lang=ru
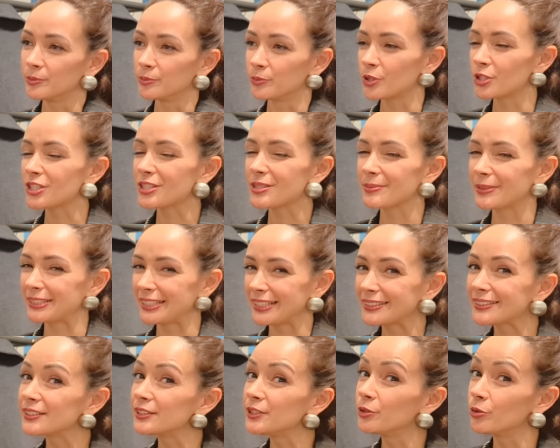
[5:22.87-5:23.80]
может
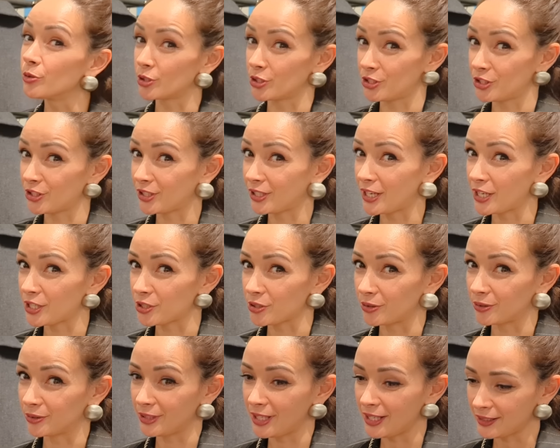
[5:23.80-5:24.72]
смотреться не очень
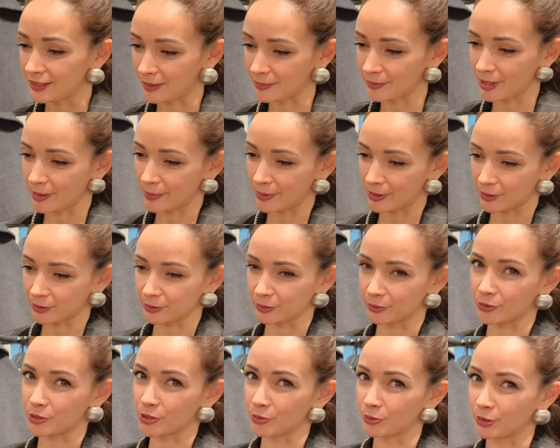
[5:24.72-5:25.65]
хорошо, да, там наоборот
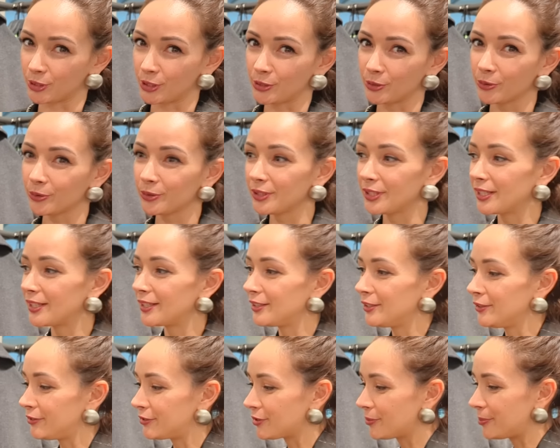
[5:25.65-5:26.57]
лучше
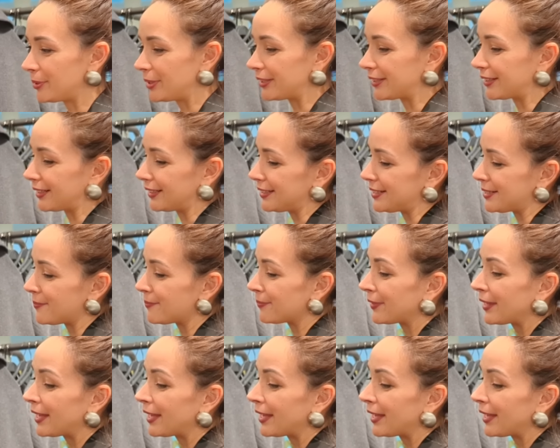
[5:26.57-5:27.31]
удлиненная и все перекрыть.